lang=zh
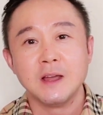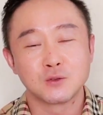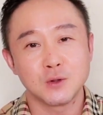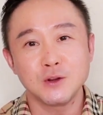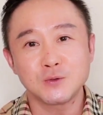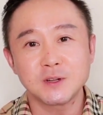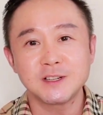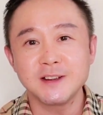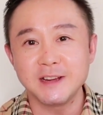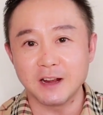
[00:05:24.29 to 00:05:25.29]
所以说
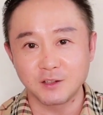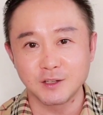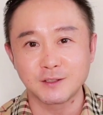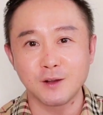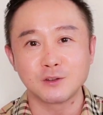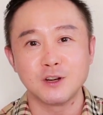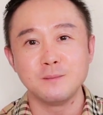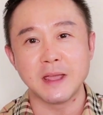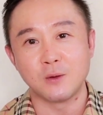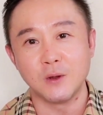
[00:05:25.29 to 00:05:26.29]
这也是造
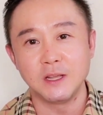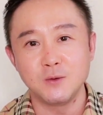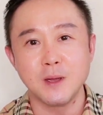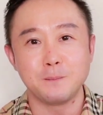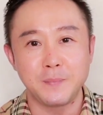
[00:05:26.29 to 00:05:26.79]
成美国医院